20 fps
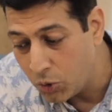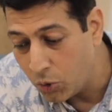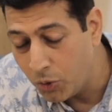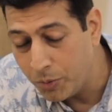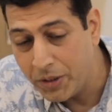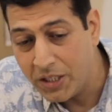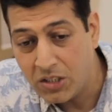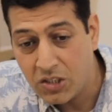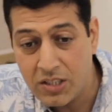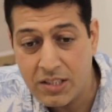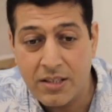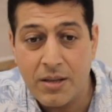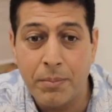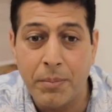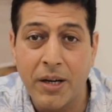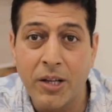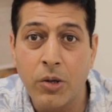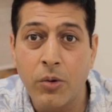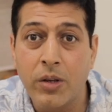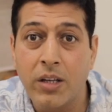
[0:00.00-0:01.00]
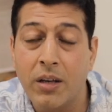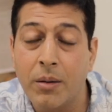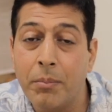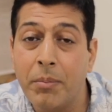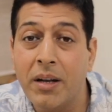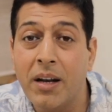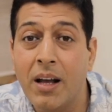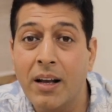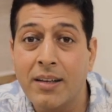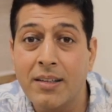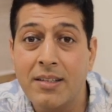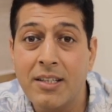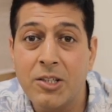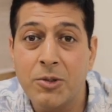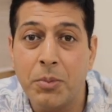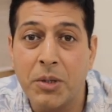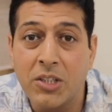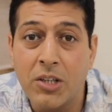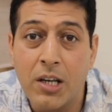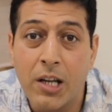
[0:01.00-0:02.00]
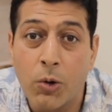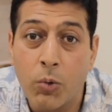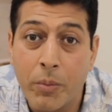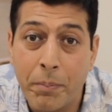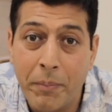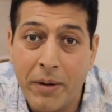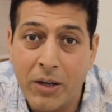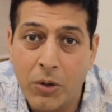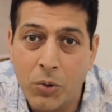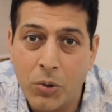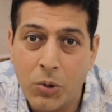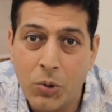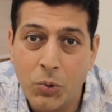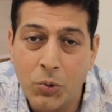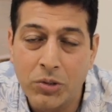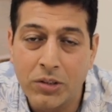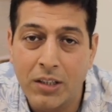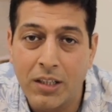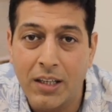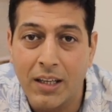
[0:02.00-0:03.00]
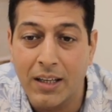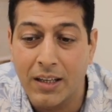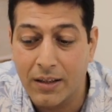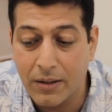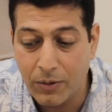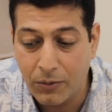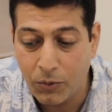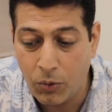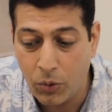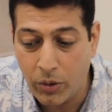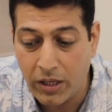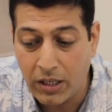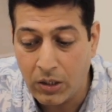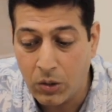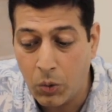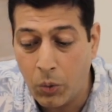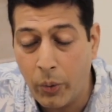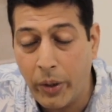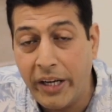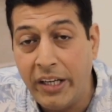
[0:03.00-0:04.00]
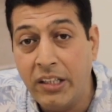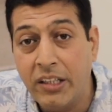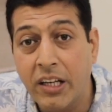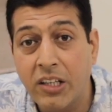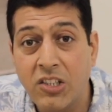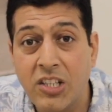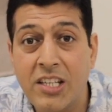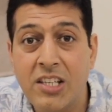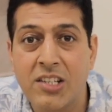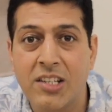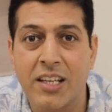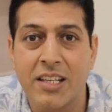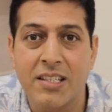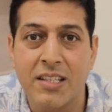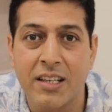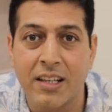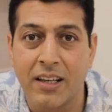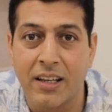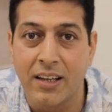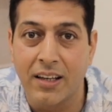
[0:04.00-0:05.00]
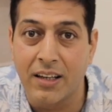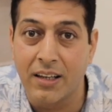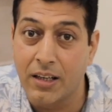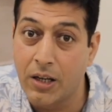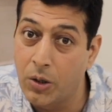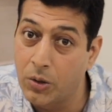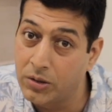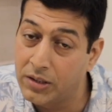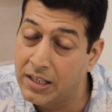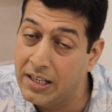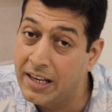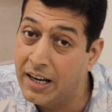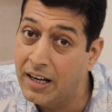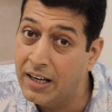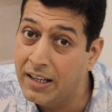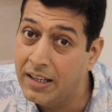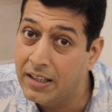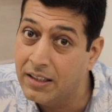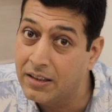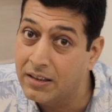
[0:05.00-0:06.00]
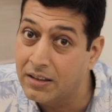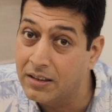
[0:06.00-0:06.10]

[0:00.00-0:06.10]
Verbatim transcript: जो भी चीज़ें पड़ी हुई हैं बिना किसी स्पेशल इक्विपमेंट को यूज़ किए चाहिए वो इनको इंटरचेंज कैसे करें ना क्लियरली